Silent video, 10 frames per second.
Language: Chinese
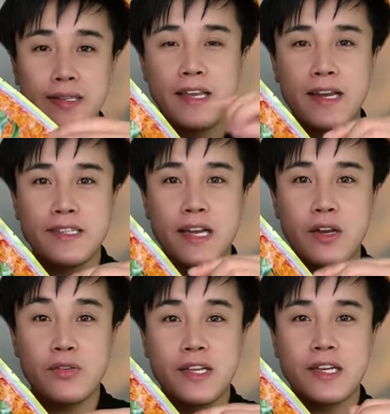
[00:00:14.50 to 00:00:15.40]
您看一
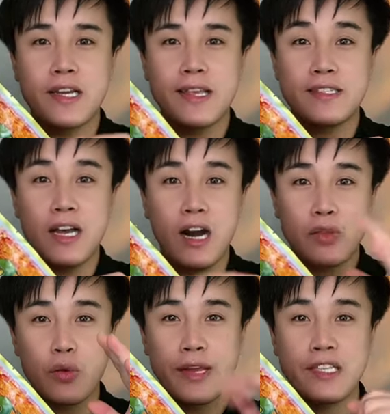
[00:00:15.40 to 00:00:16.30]
下老弟这个链接
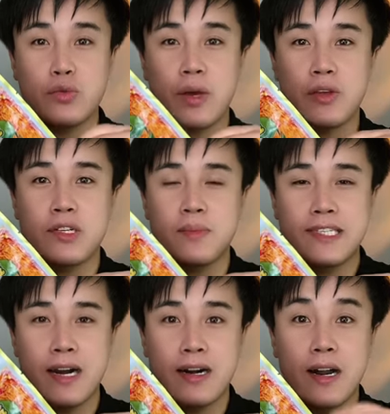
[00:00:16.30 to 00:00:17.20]
啊，都给您卷到什
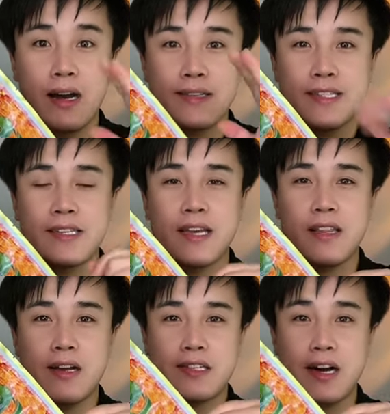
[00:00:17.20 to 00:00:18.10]
么价格了？现
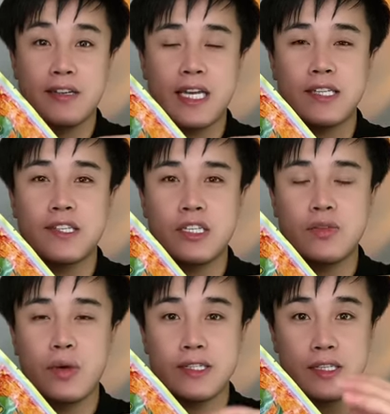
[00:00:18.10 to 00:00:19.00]
在呢，厂家自
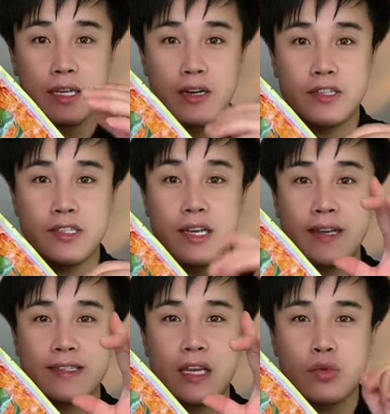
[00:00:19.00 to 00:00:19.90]
己卷自己，直接
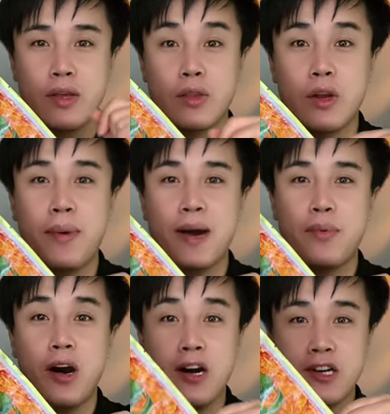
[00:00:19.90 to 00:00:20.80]
给咱卷到了八
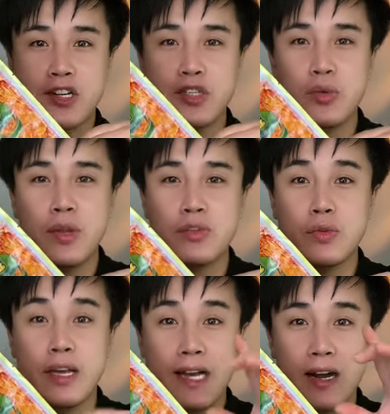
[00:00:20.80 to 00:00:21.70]
包。十九点
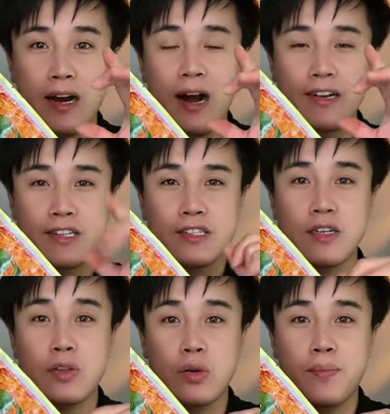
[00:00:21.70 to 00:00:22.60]
九的价格啊，整
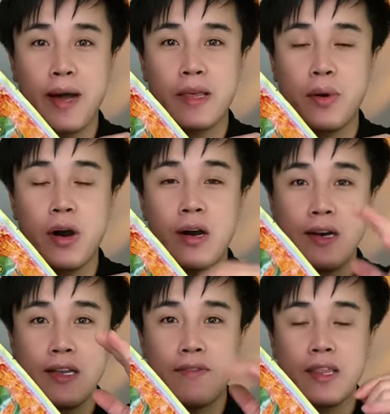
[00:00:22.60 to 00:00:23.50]
整到手八大包。
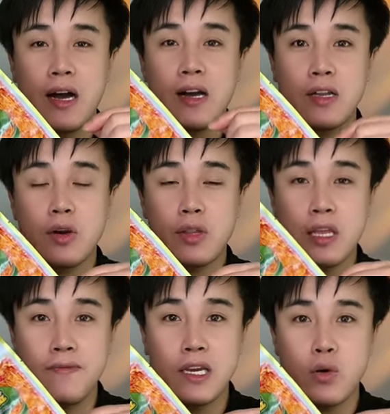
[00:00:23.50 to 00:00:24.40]
另外呢，老
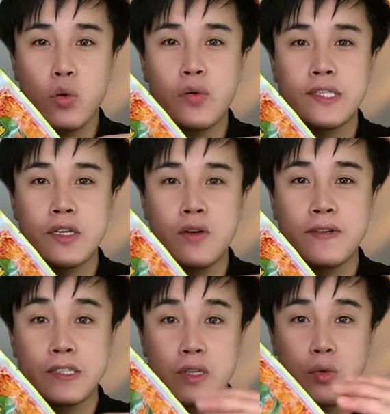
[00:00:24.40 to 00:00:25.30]
弟为了回馈新老
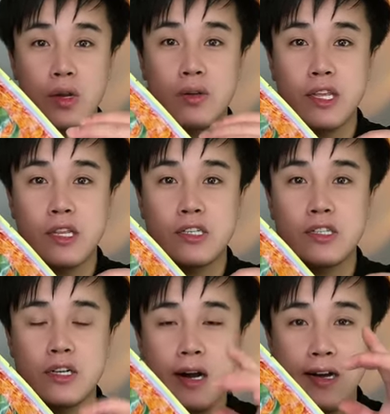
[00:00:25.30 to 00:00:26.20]
粉丝对老弟的
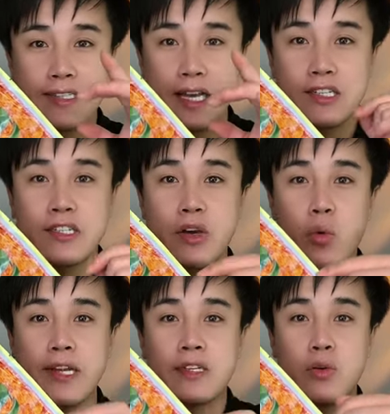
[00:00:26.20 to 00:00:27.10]
支持，咱直接
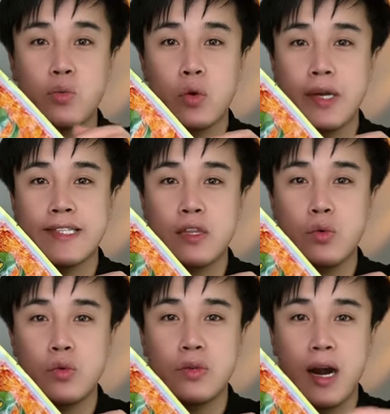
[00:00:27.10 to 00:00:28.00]
挂一张五块钱
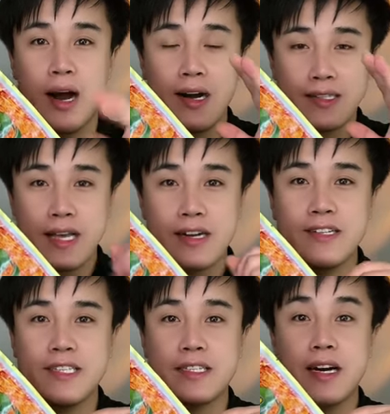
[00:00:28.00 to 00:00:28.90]
的优惠券啊。咱
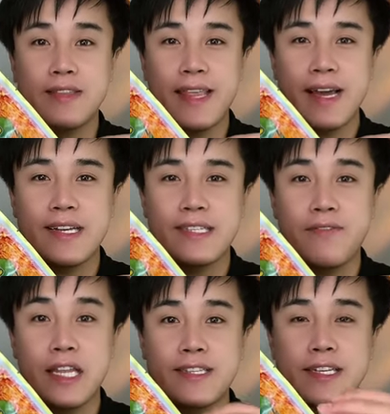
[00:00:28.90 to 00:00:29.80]
哥姐姐点开
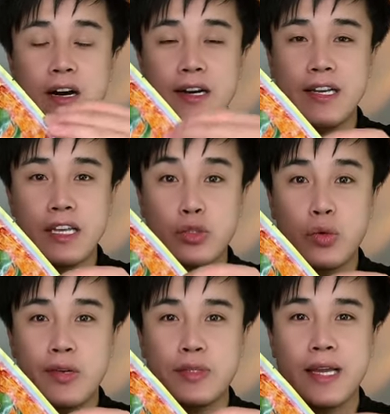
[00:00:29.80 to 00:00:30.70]
下方链接领
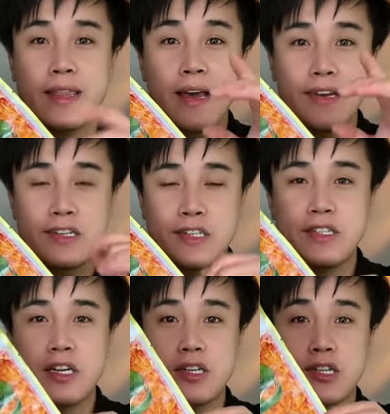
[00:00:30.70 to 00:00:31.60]
券去下单，
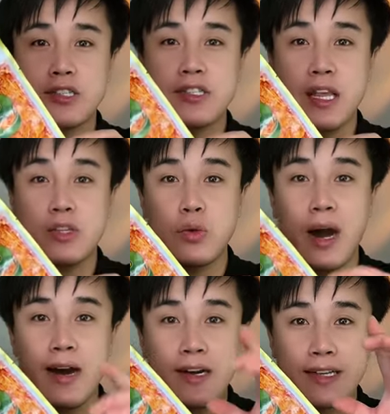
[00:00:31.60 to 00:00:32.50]
直接是十四点九
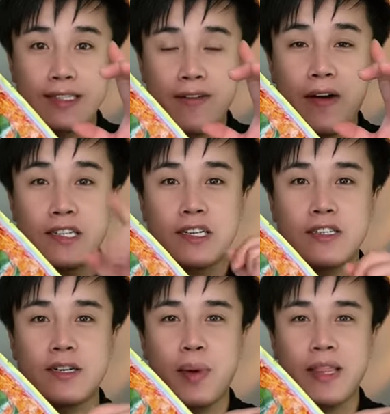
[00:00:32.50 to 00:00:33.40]
啊，给咱发
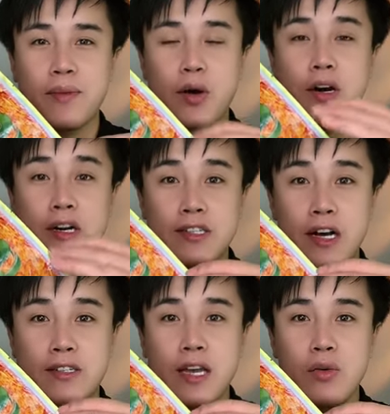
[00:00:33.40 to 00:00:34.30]
整整八大包。
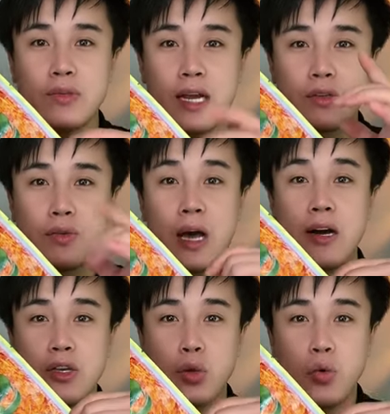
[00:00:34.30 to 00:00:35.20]
厂家控价之后
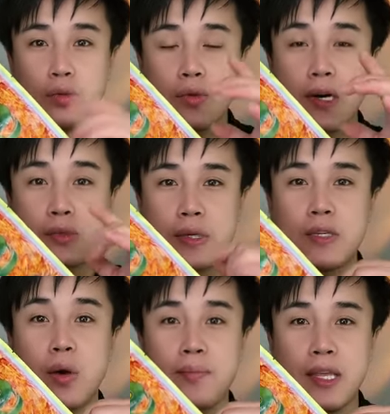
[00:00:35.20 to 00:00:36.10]
呢，优惠券随时关